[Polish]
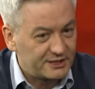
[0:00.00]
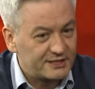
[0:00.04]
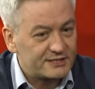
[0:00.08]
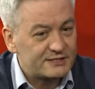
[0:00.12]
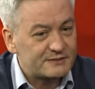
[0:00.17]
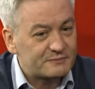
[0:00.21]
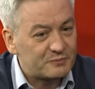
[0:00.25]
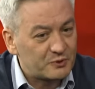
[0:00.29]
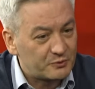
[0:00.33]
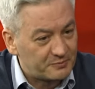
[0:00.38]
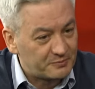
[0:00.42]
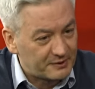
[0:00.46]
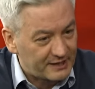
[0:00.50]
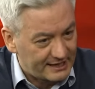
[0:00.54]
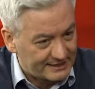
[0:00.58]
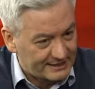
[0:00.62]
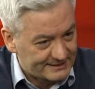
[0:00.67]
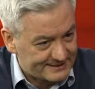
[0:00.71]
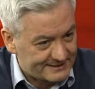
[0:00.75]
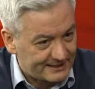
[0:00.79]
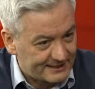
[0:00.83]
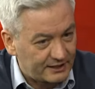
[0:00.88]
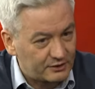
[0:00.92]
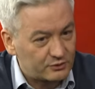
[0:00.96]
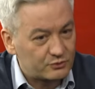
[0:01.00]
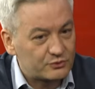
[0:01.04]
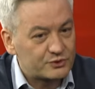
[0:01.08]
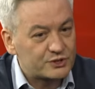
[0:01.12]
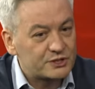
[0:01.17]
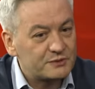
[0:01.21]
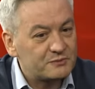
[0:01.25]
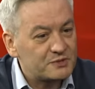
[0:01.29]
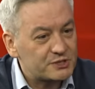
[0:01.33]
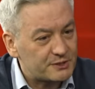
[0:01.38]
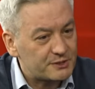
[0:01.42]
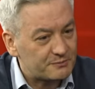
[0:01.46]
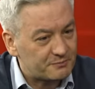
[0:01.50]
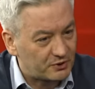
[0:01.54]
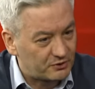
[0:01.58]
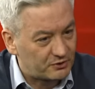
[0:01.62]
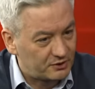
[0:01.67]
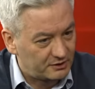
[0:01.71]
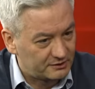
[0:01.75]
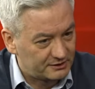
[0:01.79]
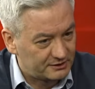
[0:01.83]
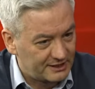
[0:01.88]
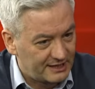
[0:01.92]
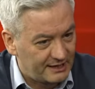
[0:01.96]
Jest współpraca, różnimy się
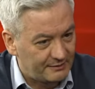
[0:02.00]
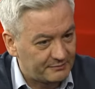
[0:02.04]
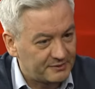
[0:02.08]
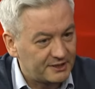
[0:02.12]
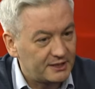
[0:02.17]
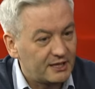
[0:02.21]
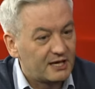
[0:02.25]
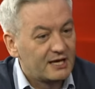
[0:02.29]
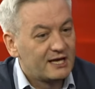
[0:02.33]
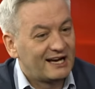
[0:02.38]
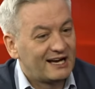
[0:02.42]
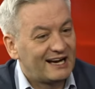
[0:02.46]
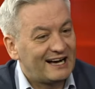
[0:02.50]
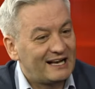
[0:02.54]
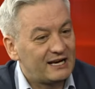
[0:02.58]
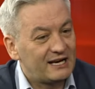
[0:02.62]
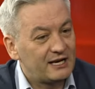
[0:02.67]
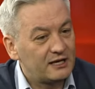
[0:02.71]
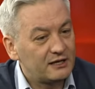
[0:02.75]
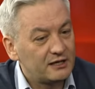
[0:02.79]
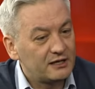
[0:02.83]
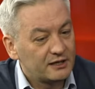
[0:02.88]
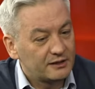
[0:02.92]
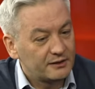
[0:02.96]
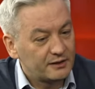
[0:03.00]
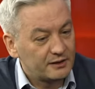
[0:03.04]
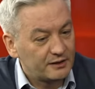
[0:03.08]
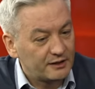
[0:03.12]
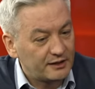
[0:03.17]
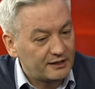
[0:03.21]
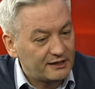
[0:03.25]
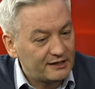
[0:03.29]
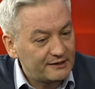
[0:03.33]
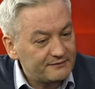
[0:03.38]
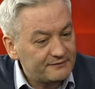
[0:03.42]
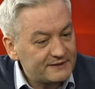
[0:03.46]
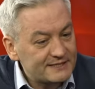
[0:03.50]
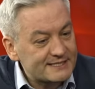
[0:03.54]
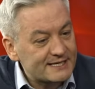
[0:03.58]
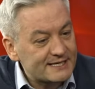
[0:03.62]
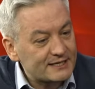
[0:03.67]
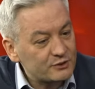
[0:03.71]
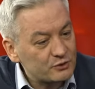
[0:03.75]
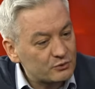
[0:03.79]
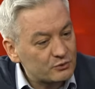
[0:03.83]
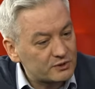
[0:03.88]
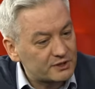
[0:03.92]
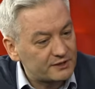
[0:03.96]
poglądami, ale lewica
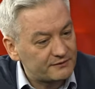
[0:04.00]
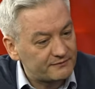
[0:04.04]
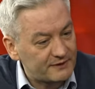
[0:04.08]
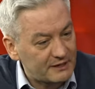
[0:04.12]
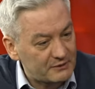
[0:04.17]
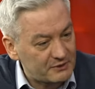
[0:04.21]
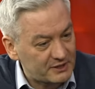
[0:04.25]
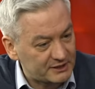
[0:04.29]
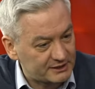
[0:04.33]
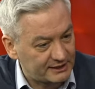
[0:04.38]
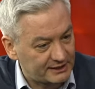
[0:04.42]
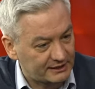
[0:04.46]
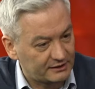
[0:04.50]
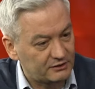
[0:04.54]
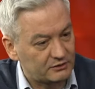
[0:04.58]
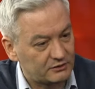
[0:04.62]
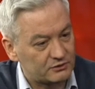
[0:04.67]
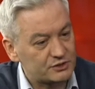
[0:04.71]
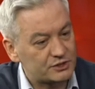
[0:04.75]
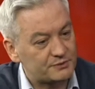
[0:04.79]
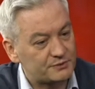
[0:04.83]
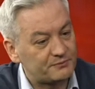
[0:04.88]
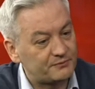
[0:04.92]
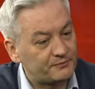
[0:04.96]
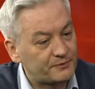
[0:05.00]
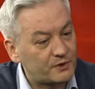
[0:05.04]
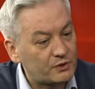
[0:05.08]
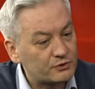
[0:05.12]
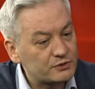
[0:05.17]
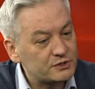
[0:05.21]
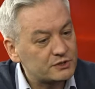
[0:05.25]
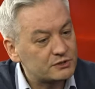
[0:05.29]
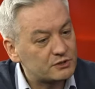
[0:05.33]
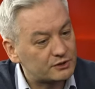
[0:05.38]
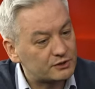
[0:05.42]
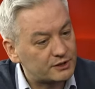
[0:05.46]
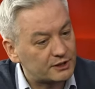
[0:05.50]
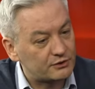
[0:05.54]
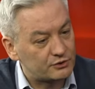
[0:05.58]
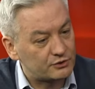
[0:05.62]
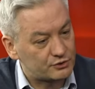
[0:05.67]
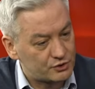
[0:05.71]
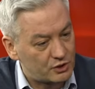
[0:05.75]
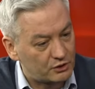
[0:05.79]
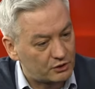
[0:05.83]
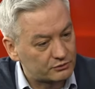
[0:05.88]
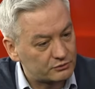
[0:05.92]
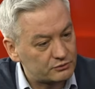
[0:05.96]
nie ukrywała tego, że wchodzi do tego
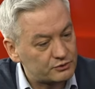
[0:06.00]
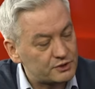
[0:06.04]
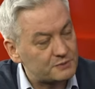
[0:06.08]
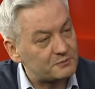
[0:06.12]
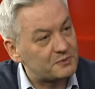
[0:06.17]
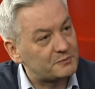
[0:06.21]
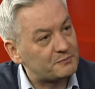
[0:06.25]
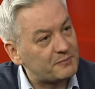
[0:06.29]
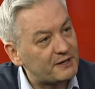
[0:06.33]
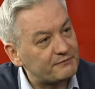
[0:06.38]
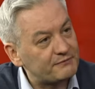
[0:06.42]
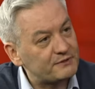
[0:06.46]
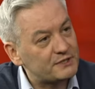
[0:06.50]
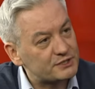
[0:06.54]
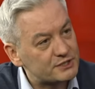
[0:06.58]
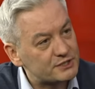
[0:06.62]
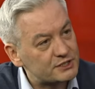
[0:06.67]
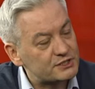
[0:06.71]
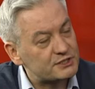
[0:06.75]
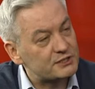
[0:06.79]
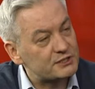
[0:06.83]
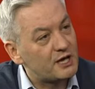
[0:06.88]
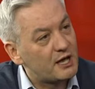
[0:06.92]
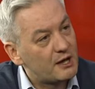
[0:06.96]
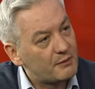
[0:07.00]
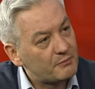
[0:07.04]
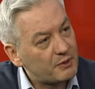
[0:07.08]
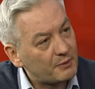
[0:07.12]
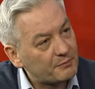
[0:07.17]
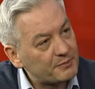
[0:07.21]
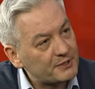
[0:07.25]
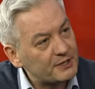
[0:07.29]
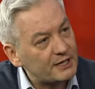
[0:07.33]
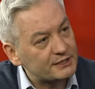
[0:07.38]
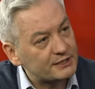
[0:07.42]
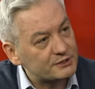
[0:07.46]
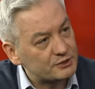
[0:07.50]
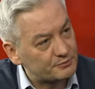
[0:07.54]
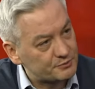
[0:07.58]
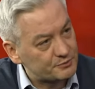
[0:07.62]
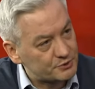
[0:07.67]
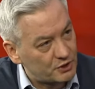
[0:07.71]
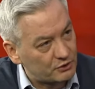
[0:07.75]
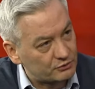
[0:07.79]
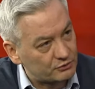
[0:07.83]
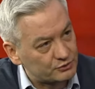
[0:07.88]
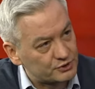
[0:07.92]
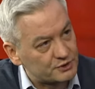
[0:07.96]
rządu, żeby pewne rzeczy popychać do
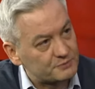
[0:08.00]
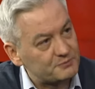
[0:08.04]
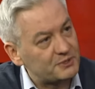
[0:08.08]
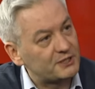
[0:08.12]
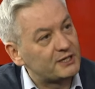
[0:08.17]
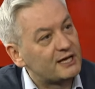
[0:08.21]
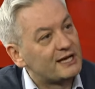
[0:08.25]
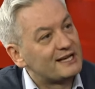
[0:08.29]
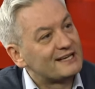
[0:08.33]
przodu, żeby